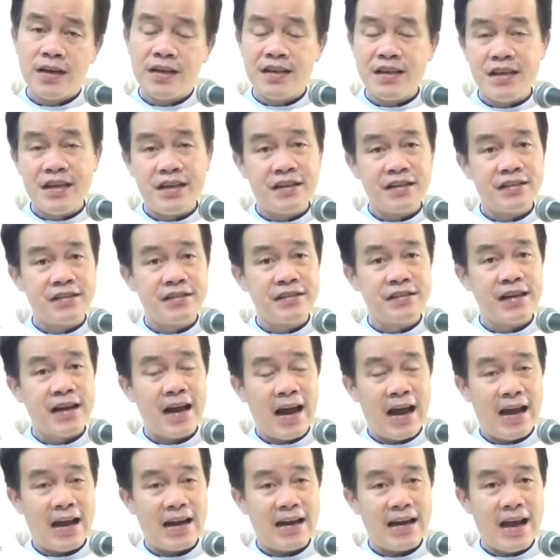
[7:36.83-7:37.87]
nhưng
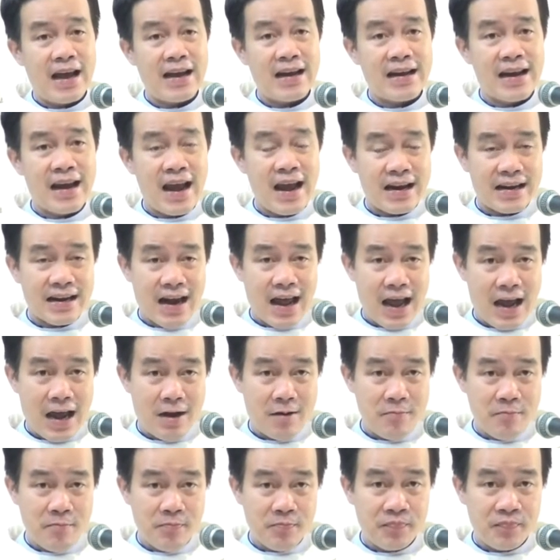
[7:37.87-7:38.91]
Ngài đã can
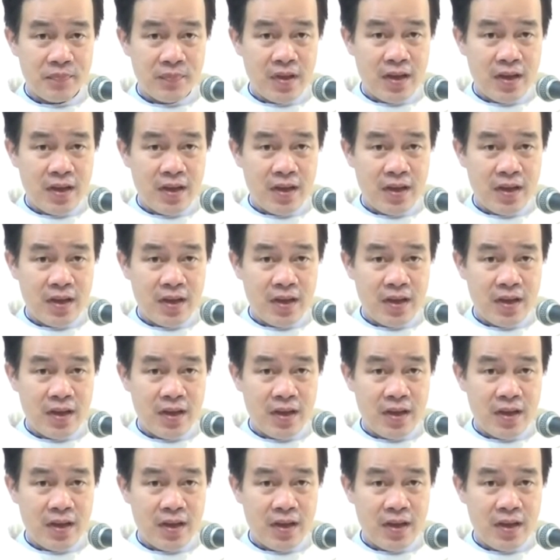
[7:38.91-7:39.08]
đảm